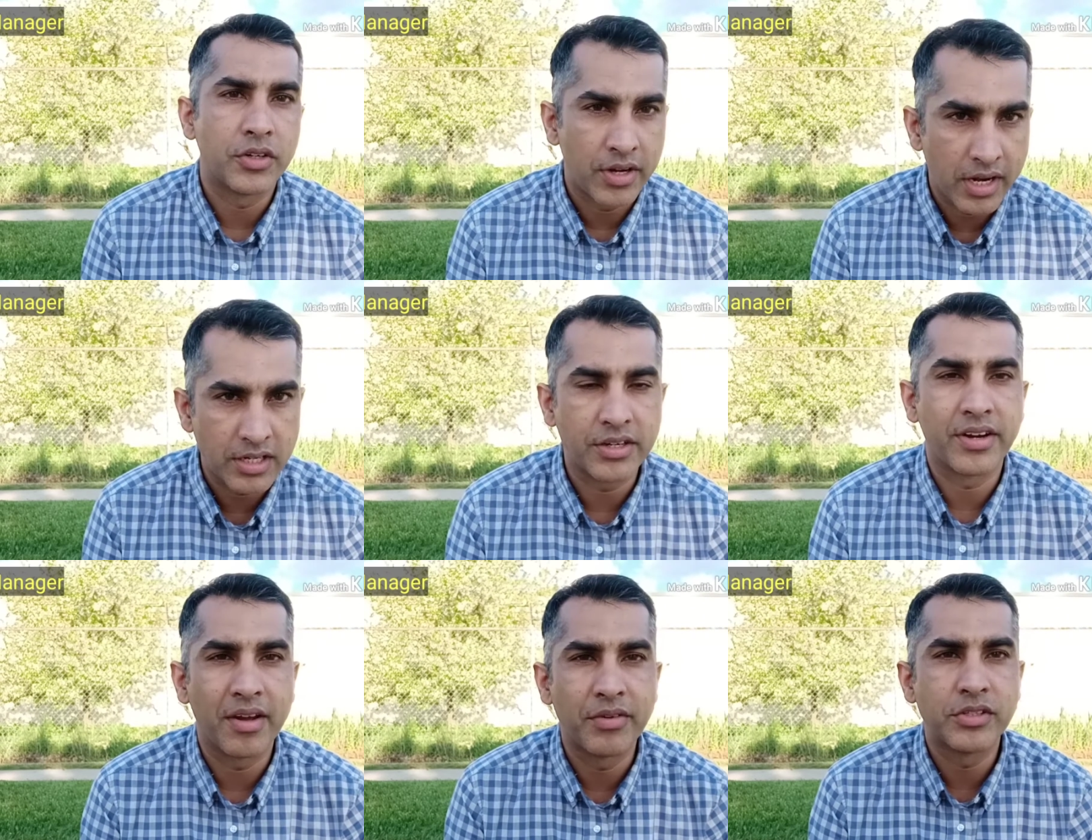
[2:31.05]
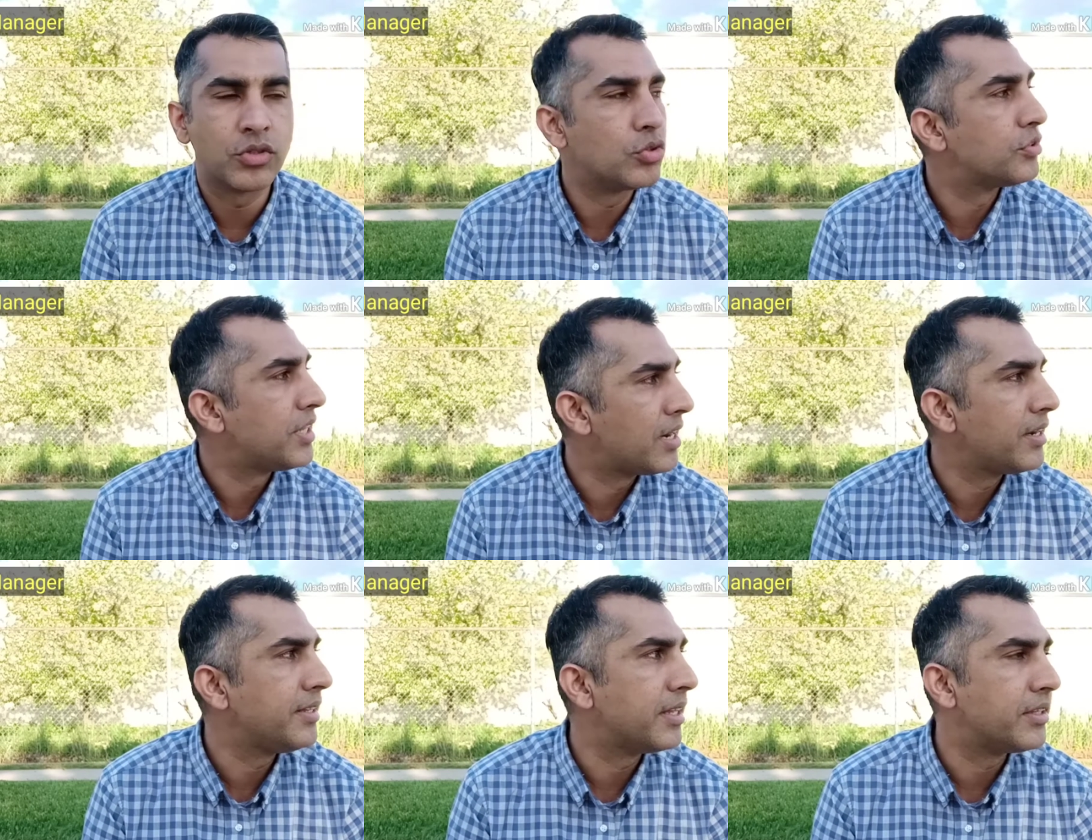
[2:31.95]
ट्रक ड्राइवर्स को जो
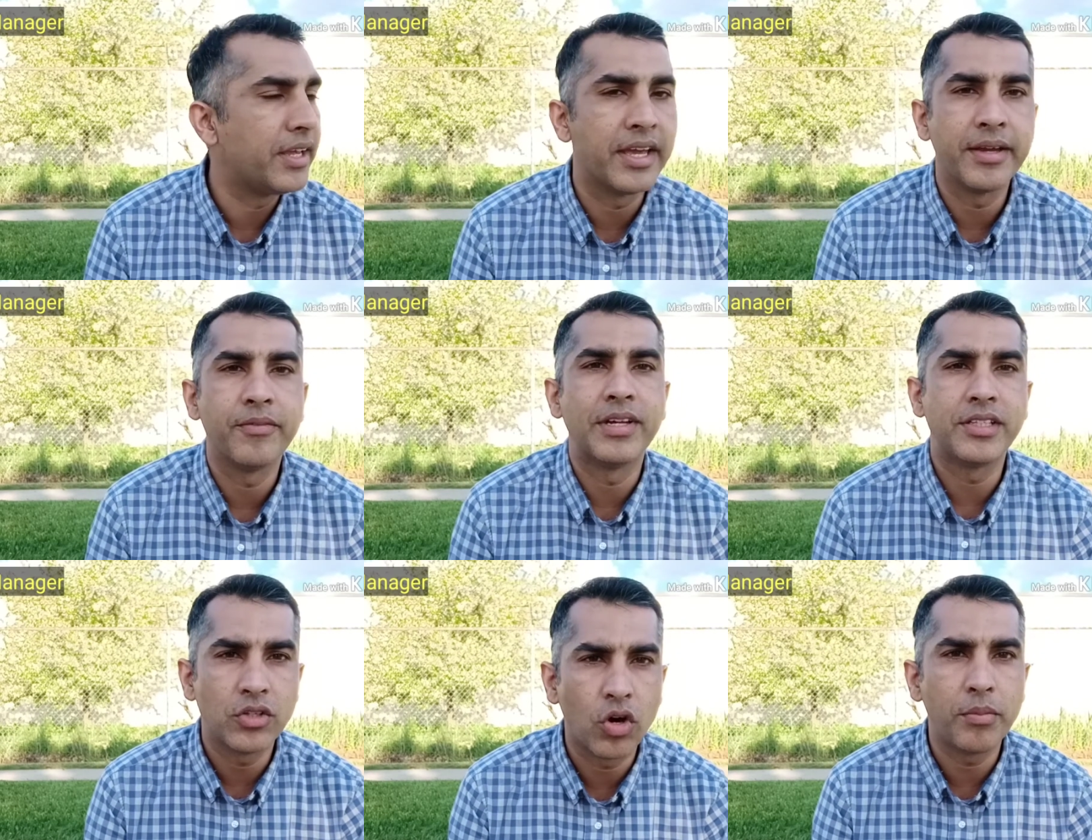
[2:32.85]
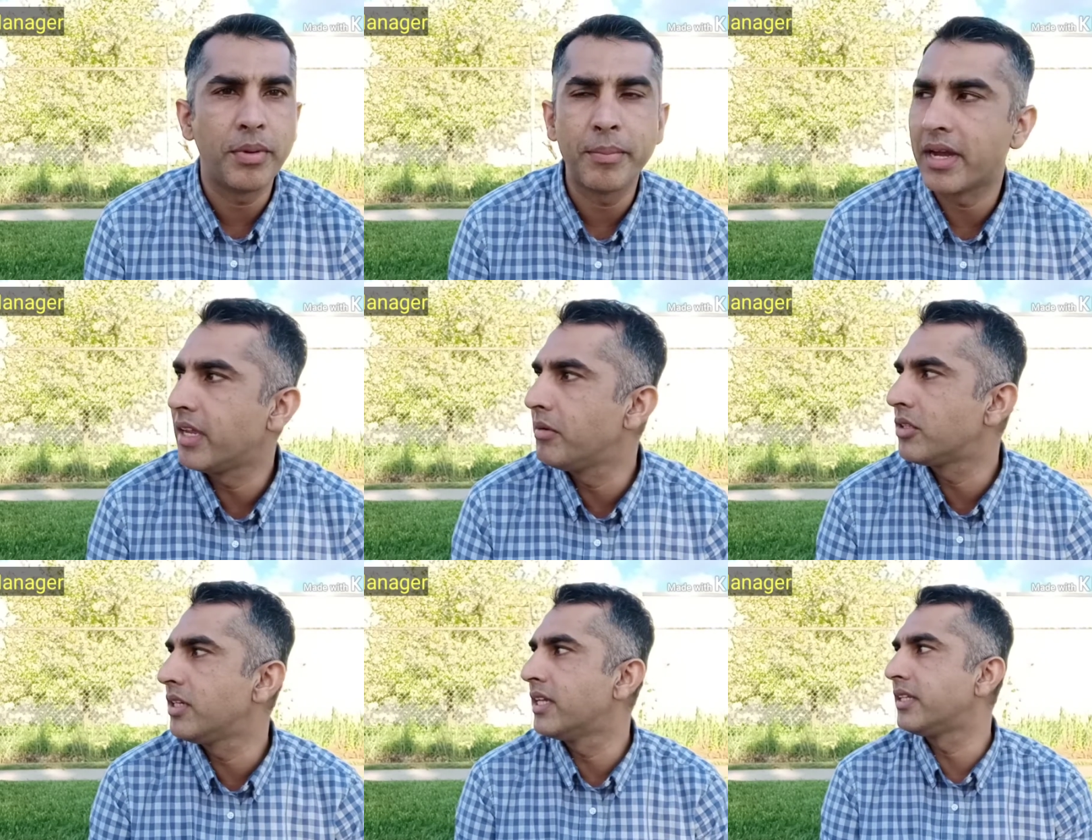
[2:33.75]
सैलरी देती है वैसे तो और भी बाकी भी
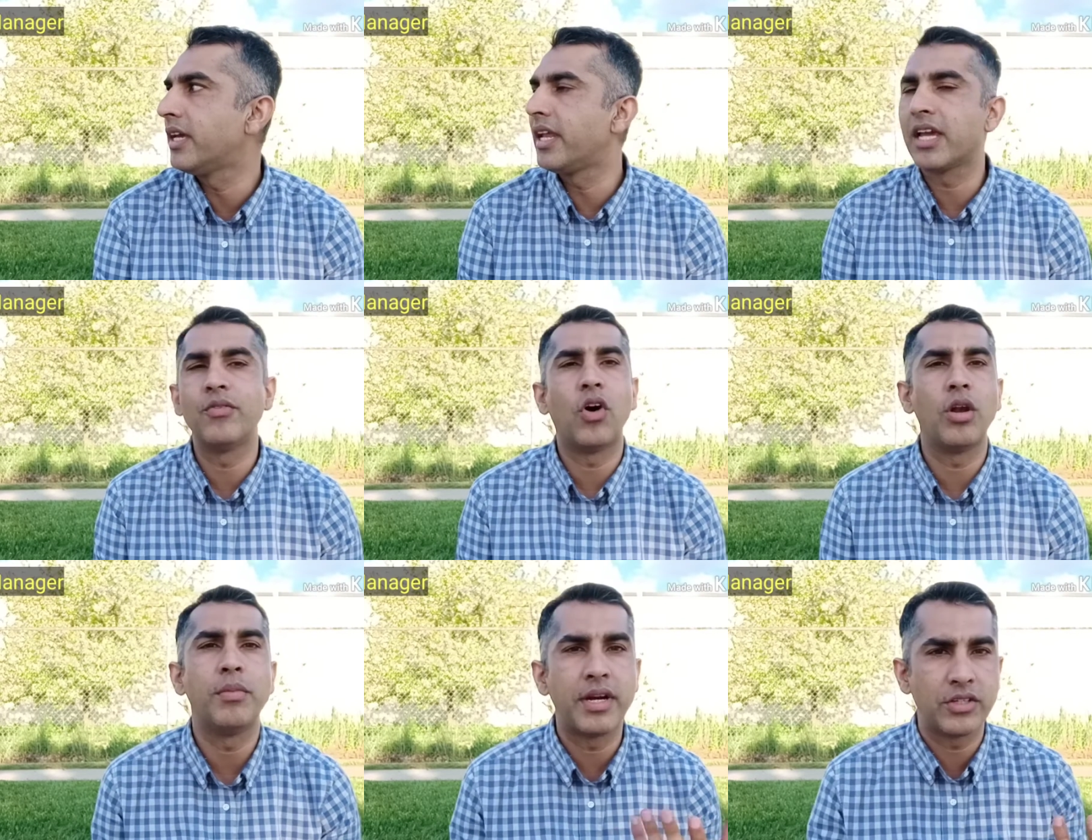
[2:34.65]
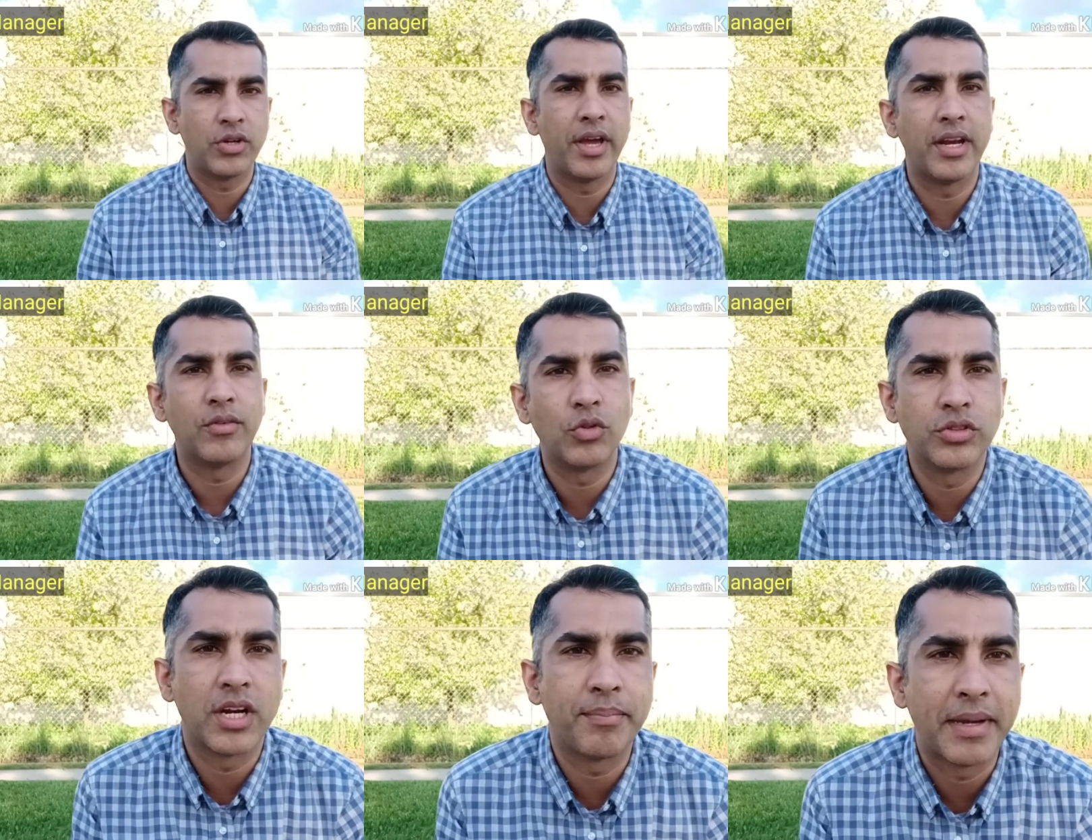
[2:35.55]
इतनी देती है लेकिन वॉलमार्ट जो है ना वो
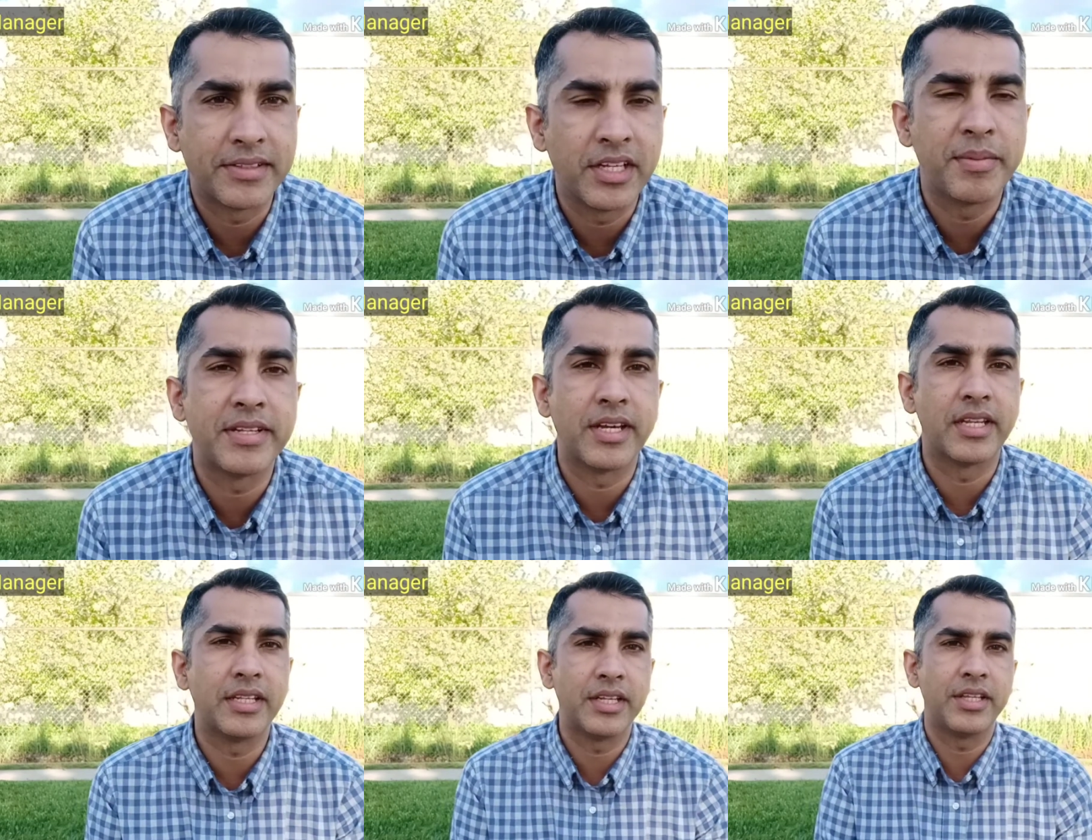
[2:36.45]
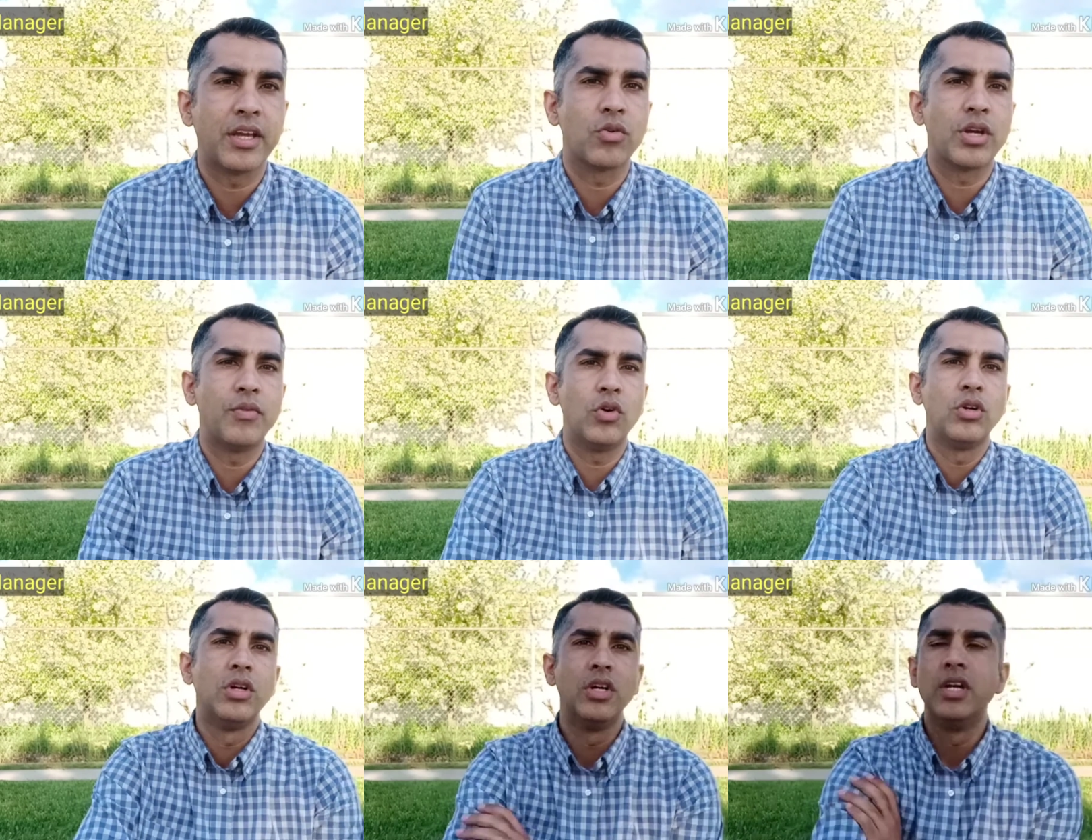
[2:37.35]
ज़रा पैसे में ज़्यादा देती है क्योंकि वो
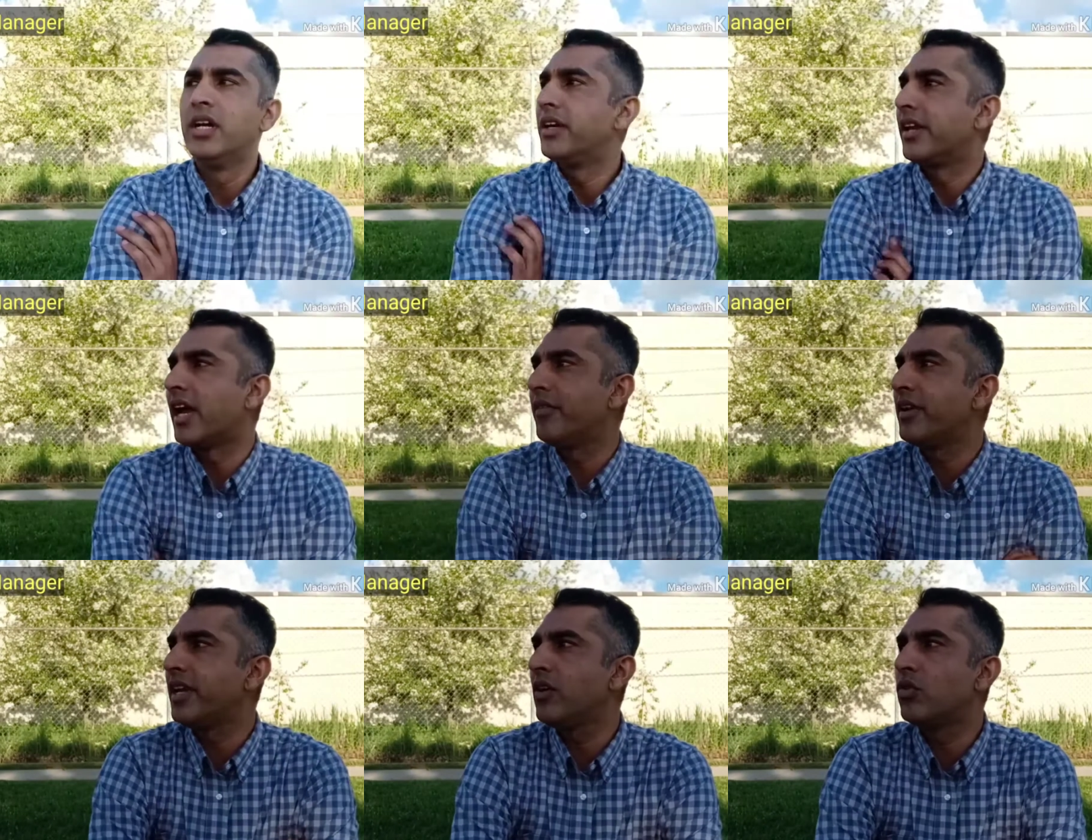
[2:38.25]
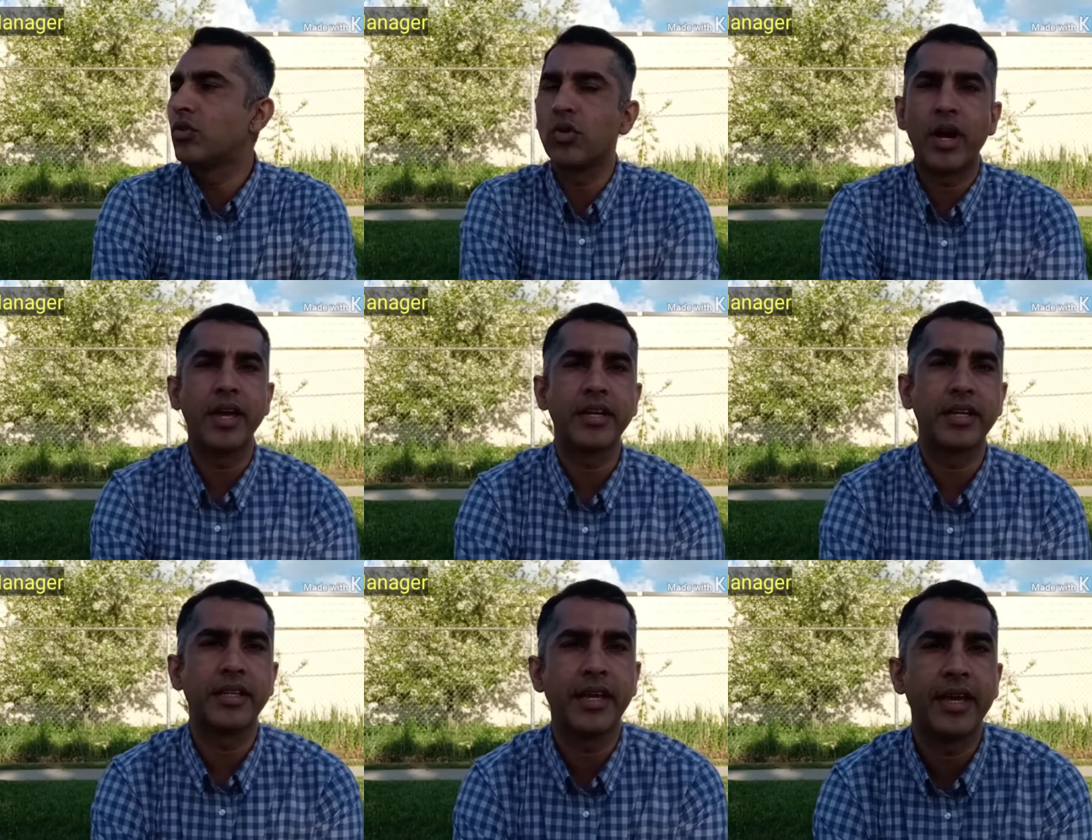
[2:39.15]
ड्राइवर ही उनको हायर
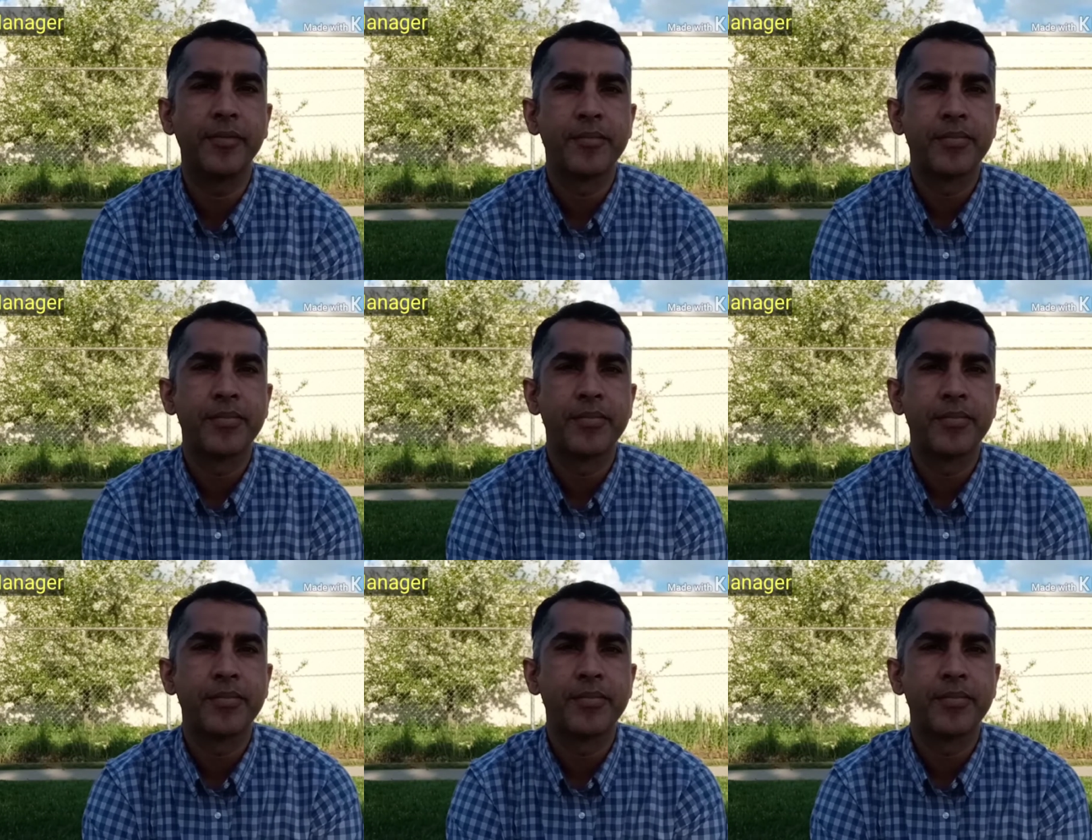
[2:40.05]
करती है